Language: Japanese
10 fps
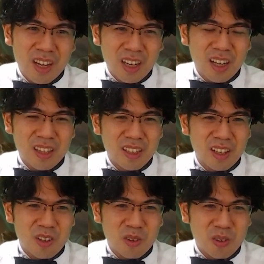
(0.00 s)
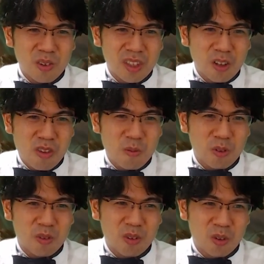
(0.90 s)
帰ってからゆっくり楽しむ
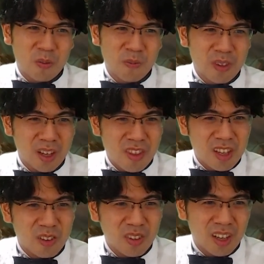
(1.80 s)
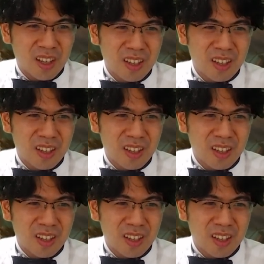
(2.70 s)
とするよ。なんか違うな。